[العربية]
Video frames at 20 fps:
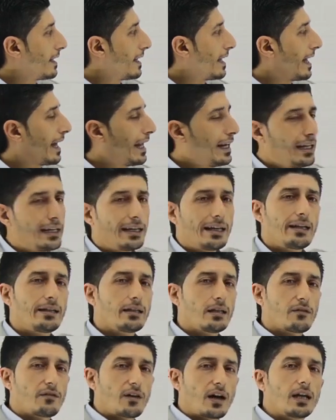هل
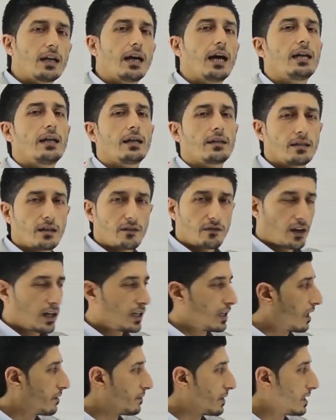لن يفعل؟ ألن
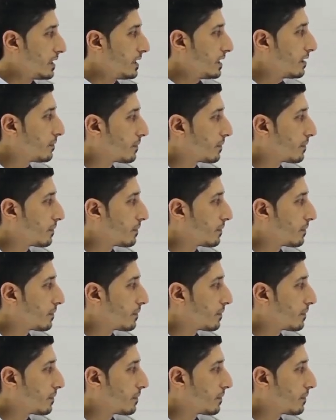يفعل عمليا